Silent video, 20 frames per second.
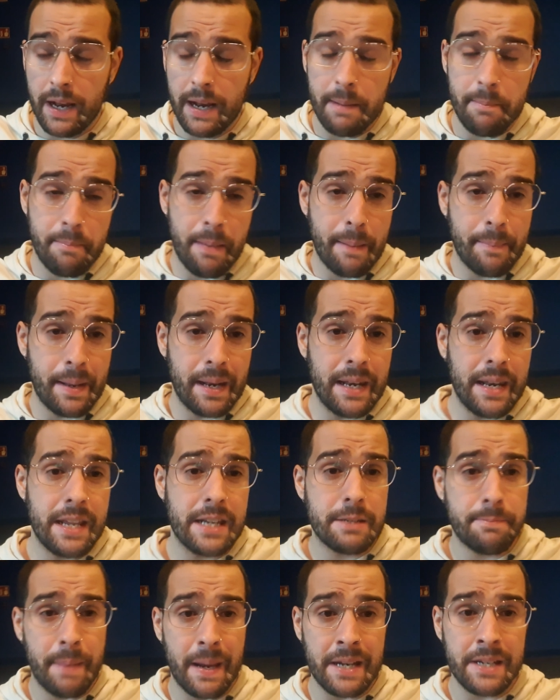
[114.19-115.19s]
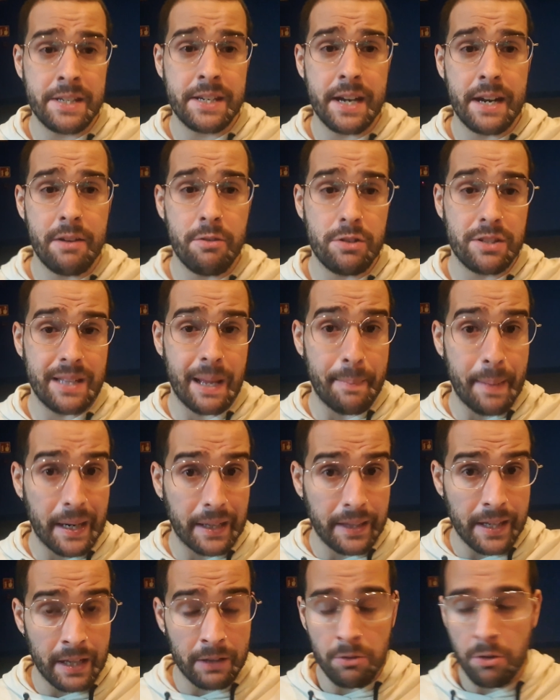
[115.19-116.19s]
el papel de Spencer lo está
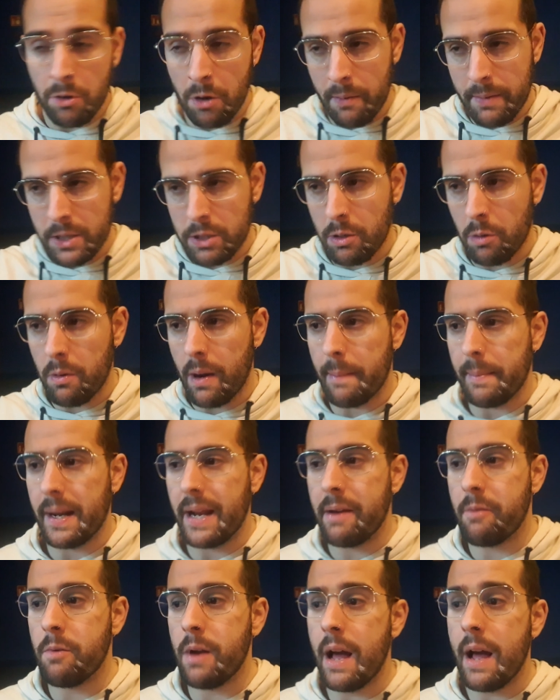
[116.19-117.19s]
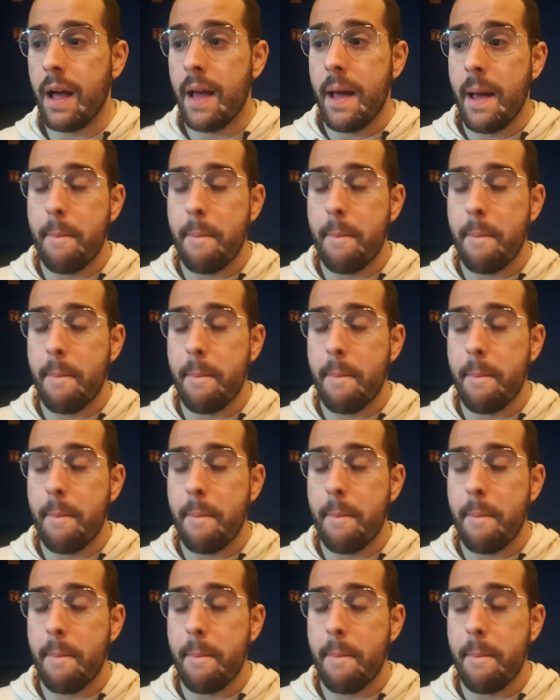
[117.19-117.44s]
partiendo, no he visto aún la película,